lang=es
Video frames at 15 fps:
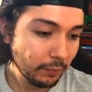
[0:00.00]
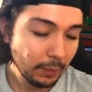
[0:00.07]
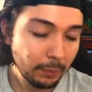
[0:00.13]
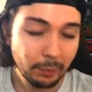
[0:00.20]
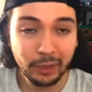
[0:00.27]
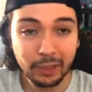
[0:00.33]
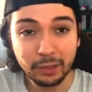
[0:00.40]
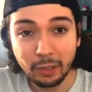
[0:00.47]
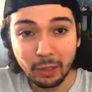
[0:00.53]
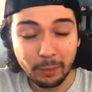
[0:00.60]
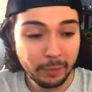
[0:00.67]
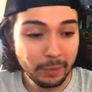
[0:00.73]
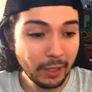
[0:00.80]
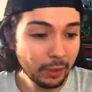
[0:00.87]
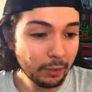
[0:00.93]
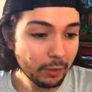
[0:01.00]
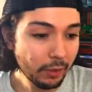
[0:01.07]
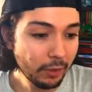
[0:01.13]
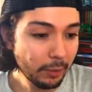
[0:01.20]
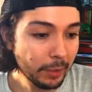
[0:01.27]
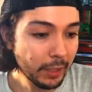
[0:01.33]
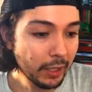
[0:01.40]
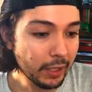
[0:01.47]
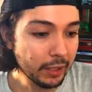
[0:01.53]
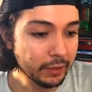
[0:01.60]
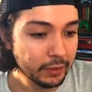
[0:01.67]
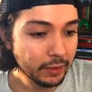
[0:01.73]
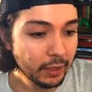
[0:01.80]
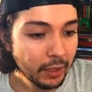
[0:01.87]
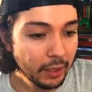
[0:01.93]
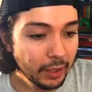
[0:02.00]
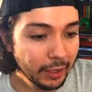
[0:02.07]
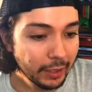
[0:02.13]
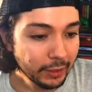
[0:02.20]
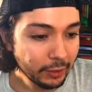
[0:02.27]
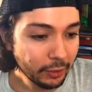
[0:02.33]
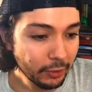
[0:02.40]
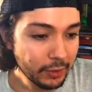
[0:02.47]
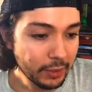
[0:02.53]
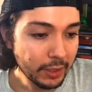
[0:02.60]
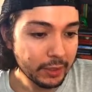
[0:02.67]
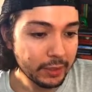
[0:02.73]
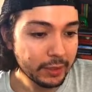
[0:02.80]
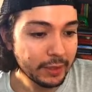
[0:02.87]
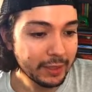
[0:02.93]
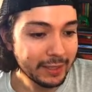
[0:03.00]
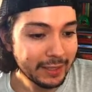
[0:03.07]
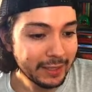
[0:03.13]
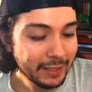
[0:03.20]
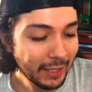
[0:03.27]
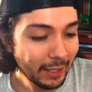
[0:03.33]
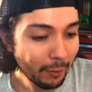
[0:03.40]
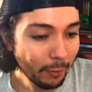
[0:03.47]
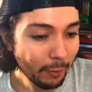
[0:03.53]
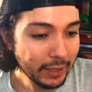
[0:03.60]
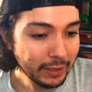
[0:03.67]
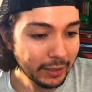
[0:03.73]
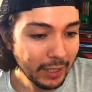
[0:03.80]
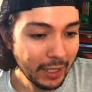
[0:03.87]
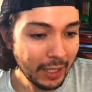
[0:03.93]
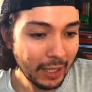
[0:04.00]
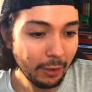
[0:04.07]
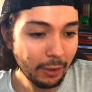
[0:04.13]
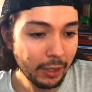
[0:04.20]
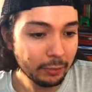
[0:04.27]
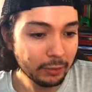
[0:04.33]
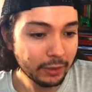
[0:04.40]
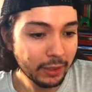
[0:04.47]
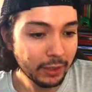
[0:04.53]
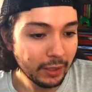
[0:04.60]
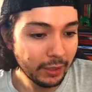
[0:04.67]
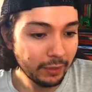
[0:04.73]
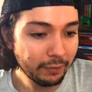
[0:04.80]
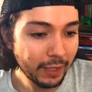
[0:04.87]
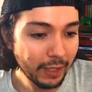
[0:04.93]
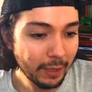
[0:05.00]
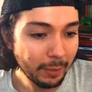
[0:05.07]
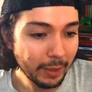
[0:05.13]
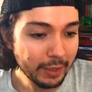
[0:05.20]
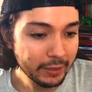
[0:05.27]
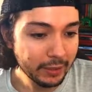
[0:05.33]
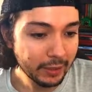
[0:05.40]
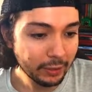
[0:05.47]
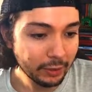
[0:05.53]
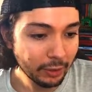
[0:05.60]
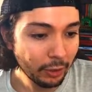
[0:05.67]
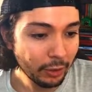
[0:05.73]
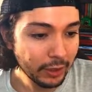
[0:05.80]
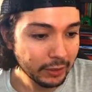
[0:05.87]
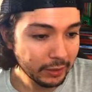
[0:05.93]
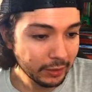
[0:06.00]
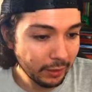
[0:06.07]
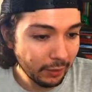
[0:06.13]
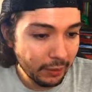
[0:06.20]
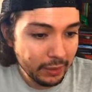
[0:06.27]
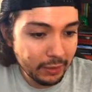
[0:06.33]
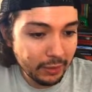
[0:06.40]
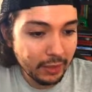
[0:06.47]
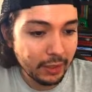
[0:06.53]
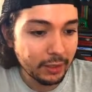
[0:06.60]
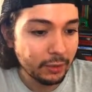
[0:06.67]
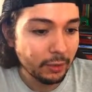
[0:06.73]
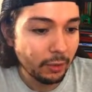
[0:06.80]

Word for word: Porque esto es la primera vez que uno abre Pekahex. Entonces, si se dan cuenta, ahora a ustedes les van a aparecer todas estas versiones que son